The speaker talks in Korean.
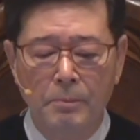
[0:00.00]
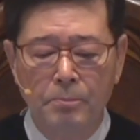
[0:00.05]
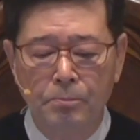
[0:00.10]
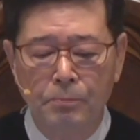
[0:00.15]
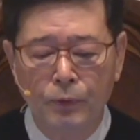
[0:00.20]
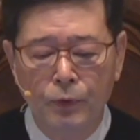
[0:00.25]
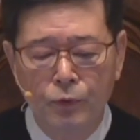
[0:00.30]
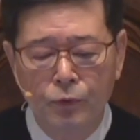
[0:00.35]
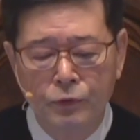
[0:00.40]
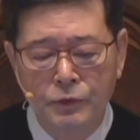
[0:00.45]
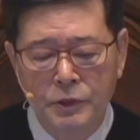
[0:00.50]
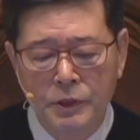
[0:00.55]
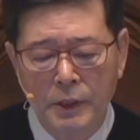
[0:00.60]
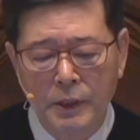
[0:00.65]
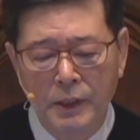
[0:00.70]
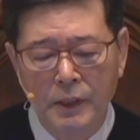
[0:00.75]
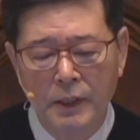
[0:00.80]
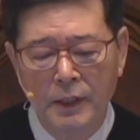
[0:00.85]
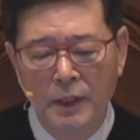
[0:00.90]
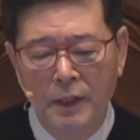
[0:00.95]

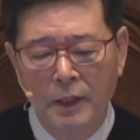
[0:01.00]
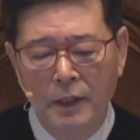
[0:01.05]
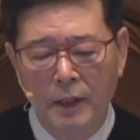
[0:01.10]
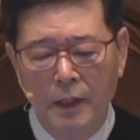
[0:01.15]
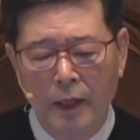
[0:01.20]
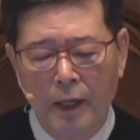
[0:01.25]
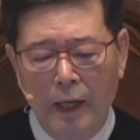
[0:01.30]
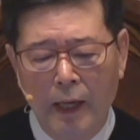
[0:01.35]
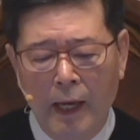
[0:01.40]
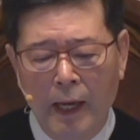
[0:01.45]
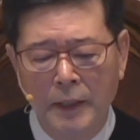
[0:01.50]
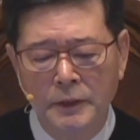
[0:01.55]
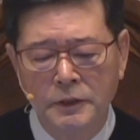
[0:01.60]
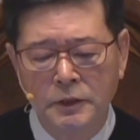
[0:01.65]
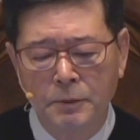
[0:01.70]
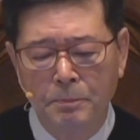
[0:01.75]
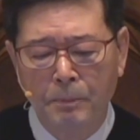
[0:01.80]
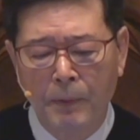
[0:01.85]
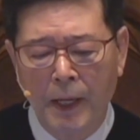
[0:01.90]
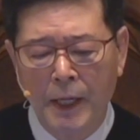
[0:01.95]
Music and
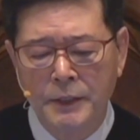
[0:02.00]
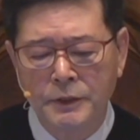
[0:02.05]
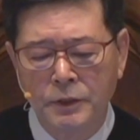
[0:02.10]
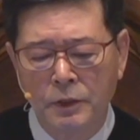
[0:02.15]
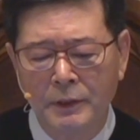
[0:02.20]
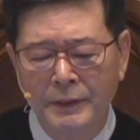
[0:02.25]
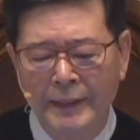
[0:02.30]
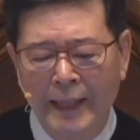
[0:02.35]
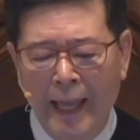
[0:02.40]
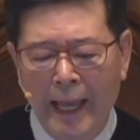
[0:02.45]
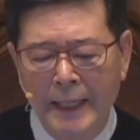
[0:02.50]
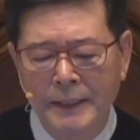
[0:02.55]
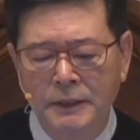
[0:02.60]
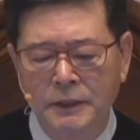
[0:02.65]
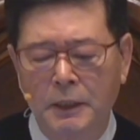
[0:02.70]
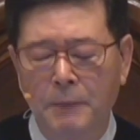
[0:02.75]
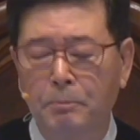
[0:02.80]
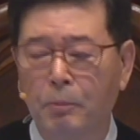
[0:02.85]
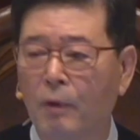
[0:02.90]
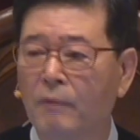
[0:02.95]
Spatial
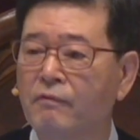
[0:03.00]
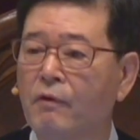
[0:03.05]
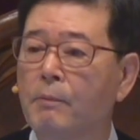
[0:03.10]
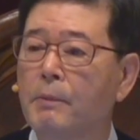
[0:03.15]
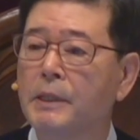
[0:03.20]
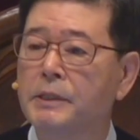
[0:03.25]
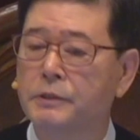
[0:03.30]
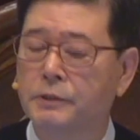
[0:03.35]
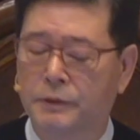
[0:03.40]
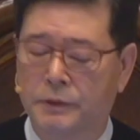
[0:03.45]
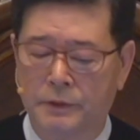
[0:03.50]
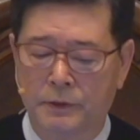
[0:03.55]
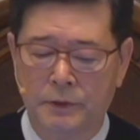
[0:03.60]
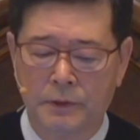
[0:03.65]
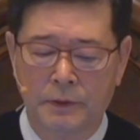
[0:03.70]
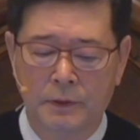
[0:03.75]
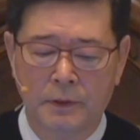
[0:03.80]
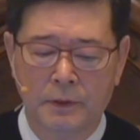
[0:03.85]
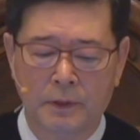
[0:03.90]
Task Performance.